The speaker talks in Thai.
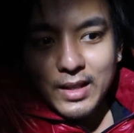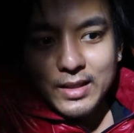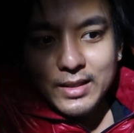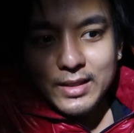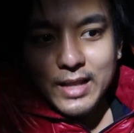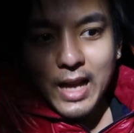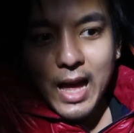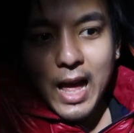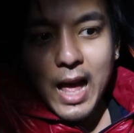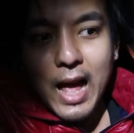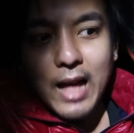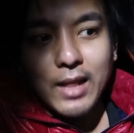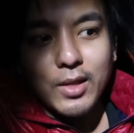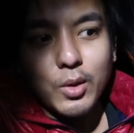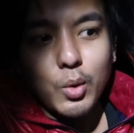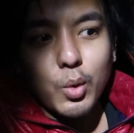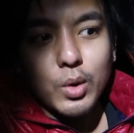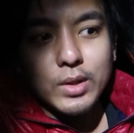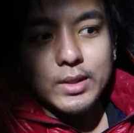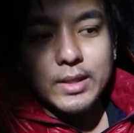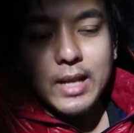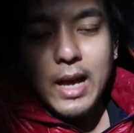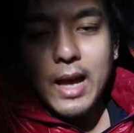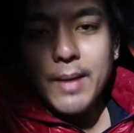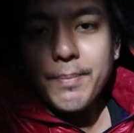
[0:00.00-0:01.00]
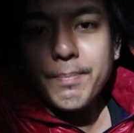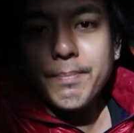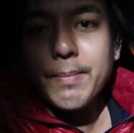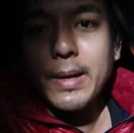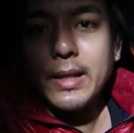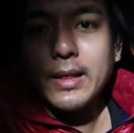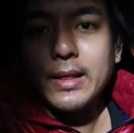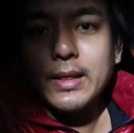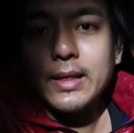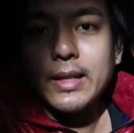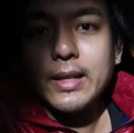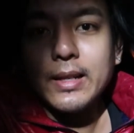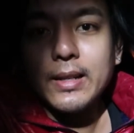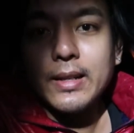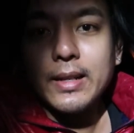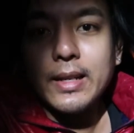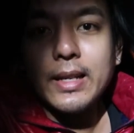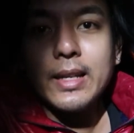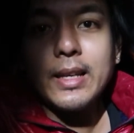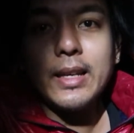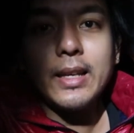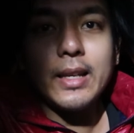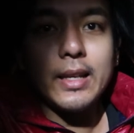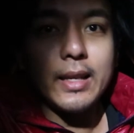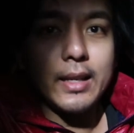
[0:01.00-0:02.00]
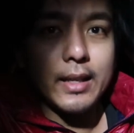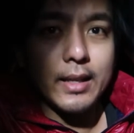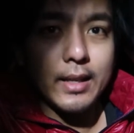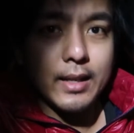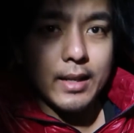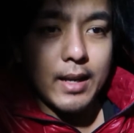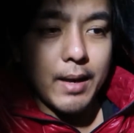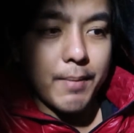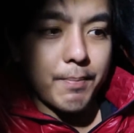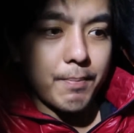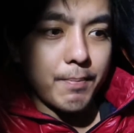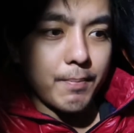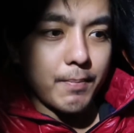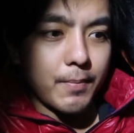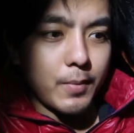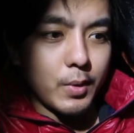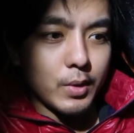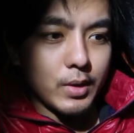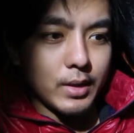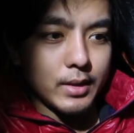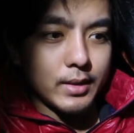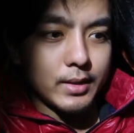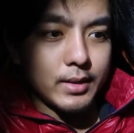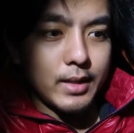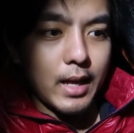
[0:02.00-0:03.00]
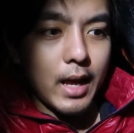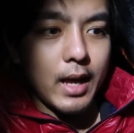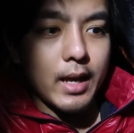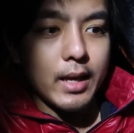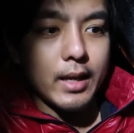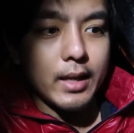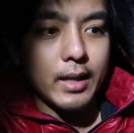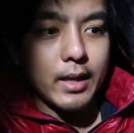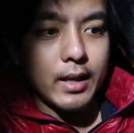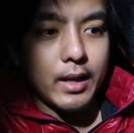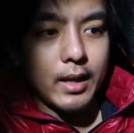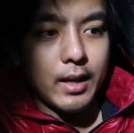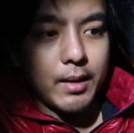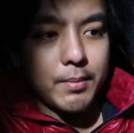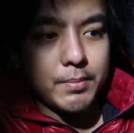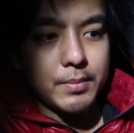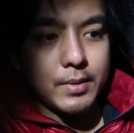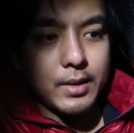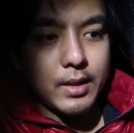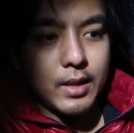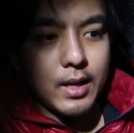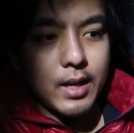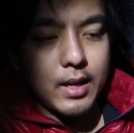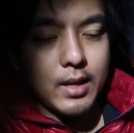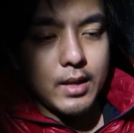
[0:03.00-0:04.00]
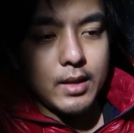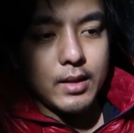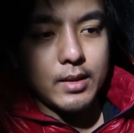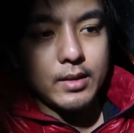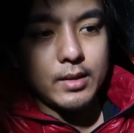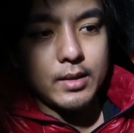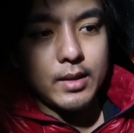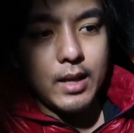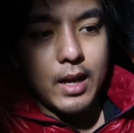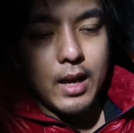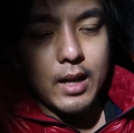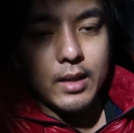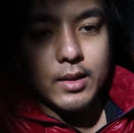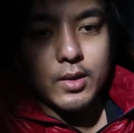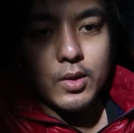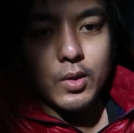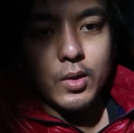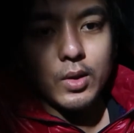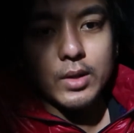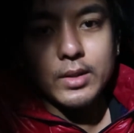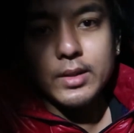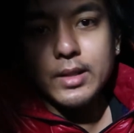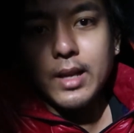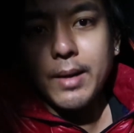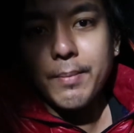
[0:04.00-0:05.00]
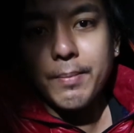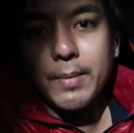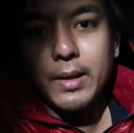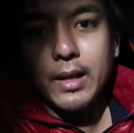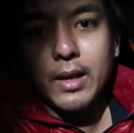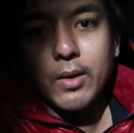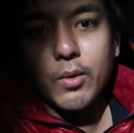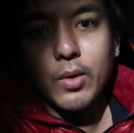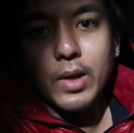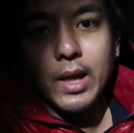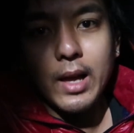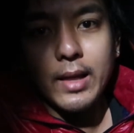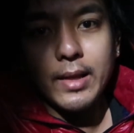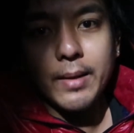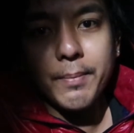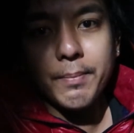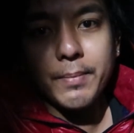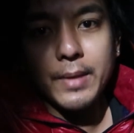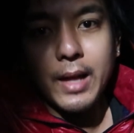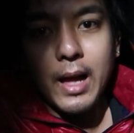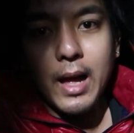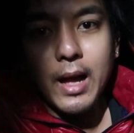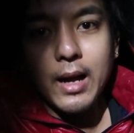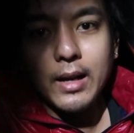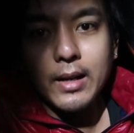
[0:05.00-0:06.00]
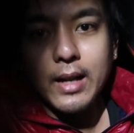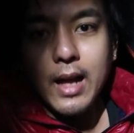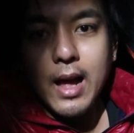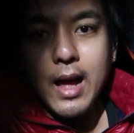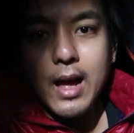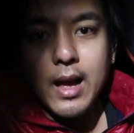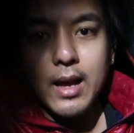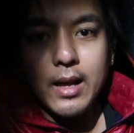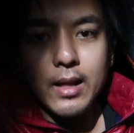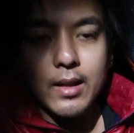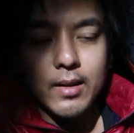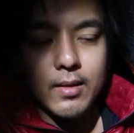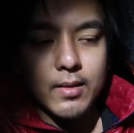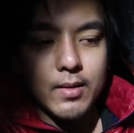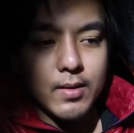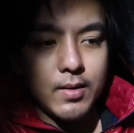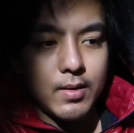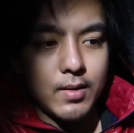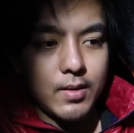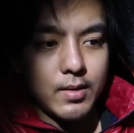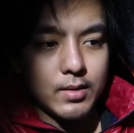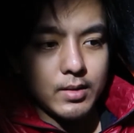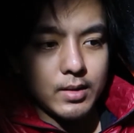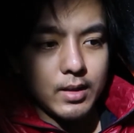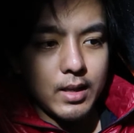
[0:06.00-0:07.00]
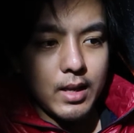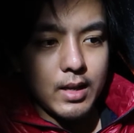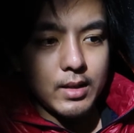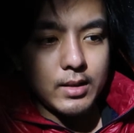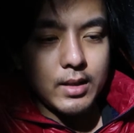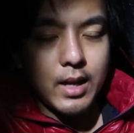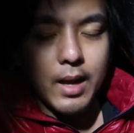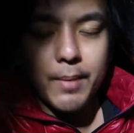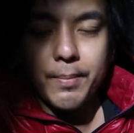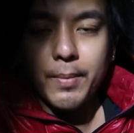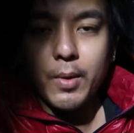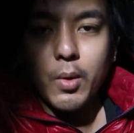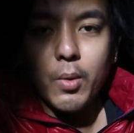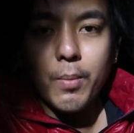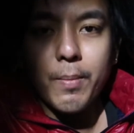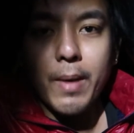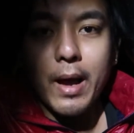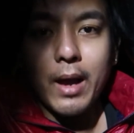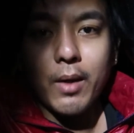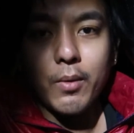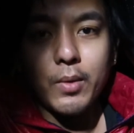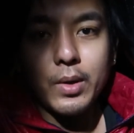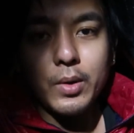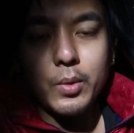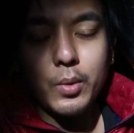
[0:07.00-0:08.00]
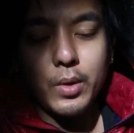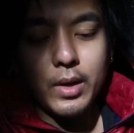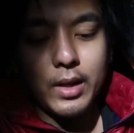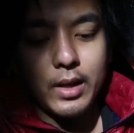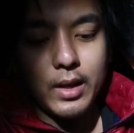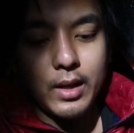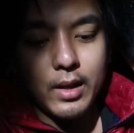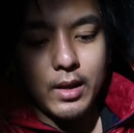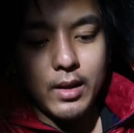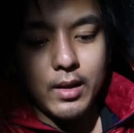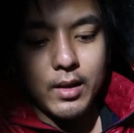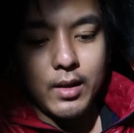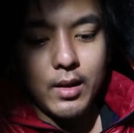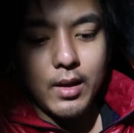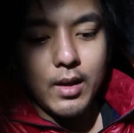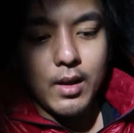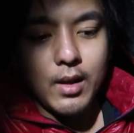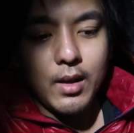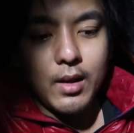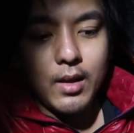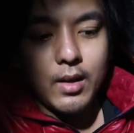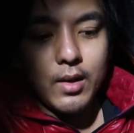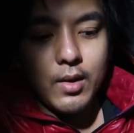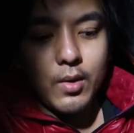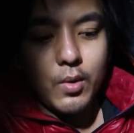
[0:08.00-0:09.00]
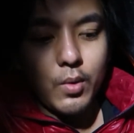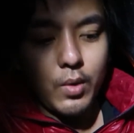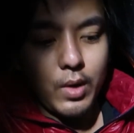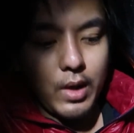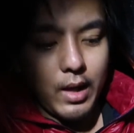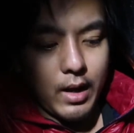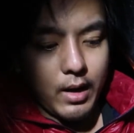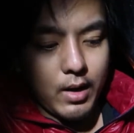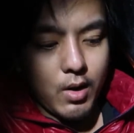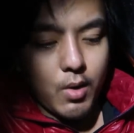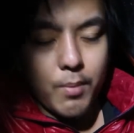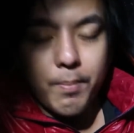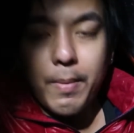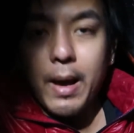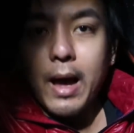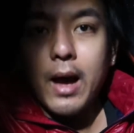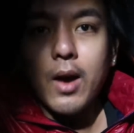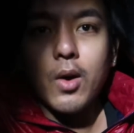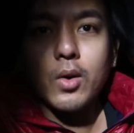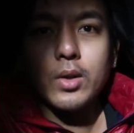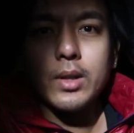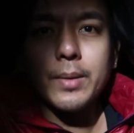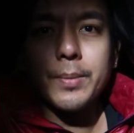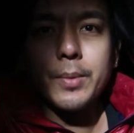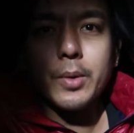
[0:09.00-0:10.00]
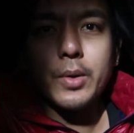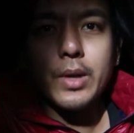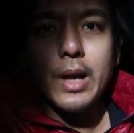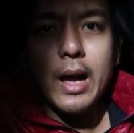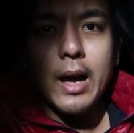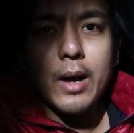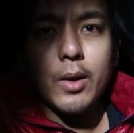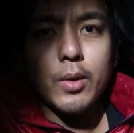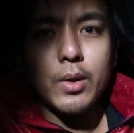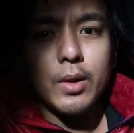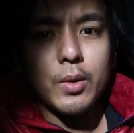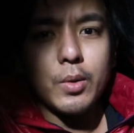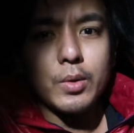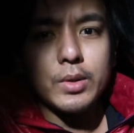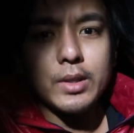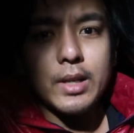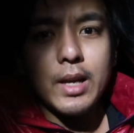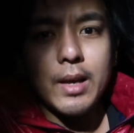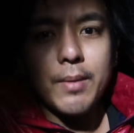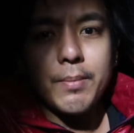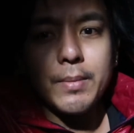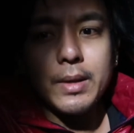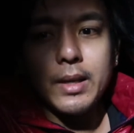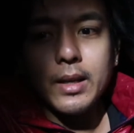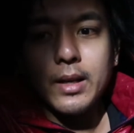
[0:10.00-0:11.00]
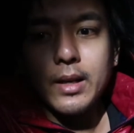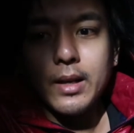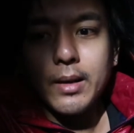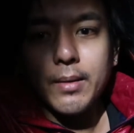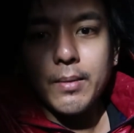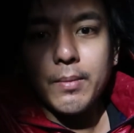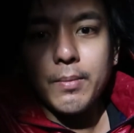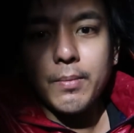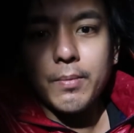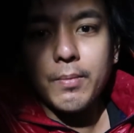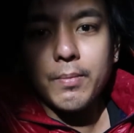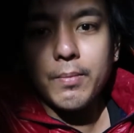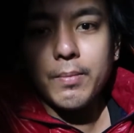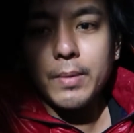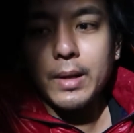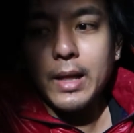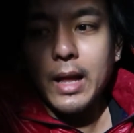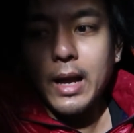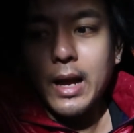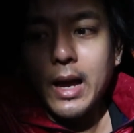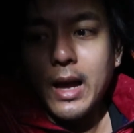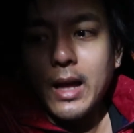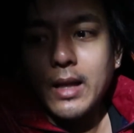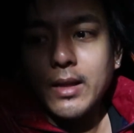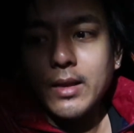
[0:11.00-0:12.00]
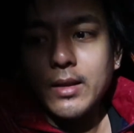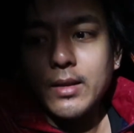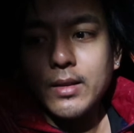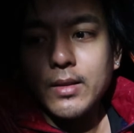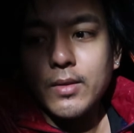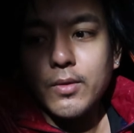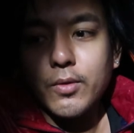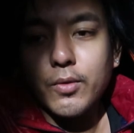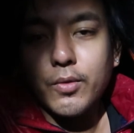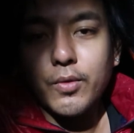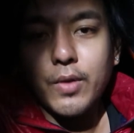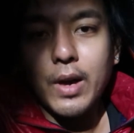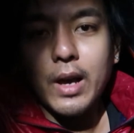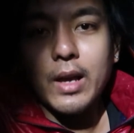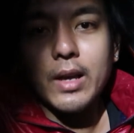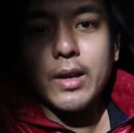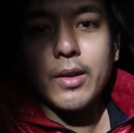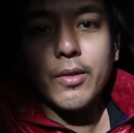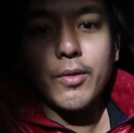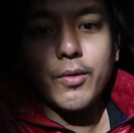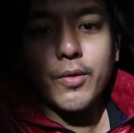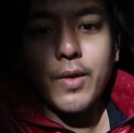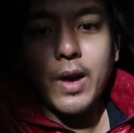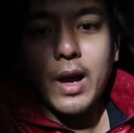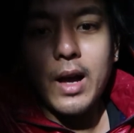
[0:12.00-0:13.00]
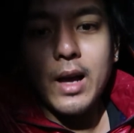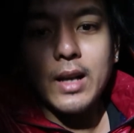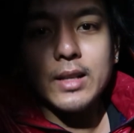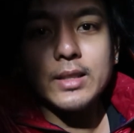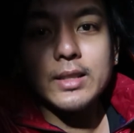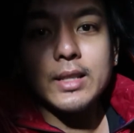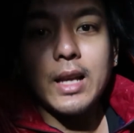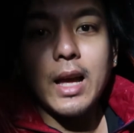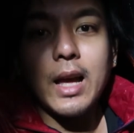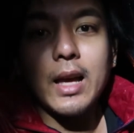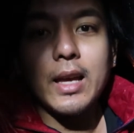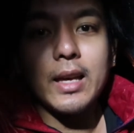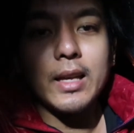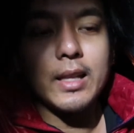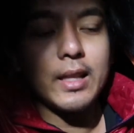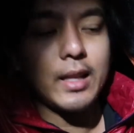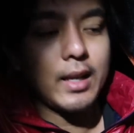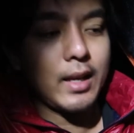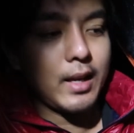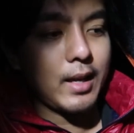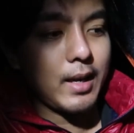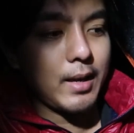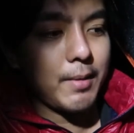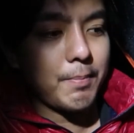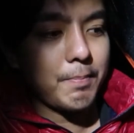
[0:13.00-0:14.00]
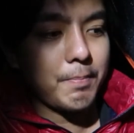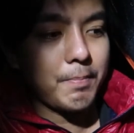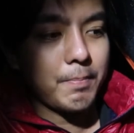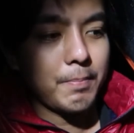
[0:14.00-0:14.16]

จะหาตัวชาร์จแบตเตอรี่กับมอเตอร์ไซค์นะครับ จะได้ชาร์จโทรศัพท์อะไรเวลานำทางได้แล้วก็จะได้ชาร์จ power bank ไว้ด้วยนะฮะเวลาเข้าป่าที่ยาวเราจะได้มีพลังงานไฟฟ้าใช้นะครับ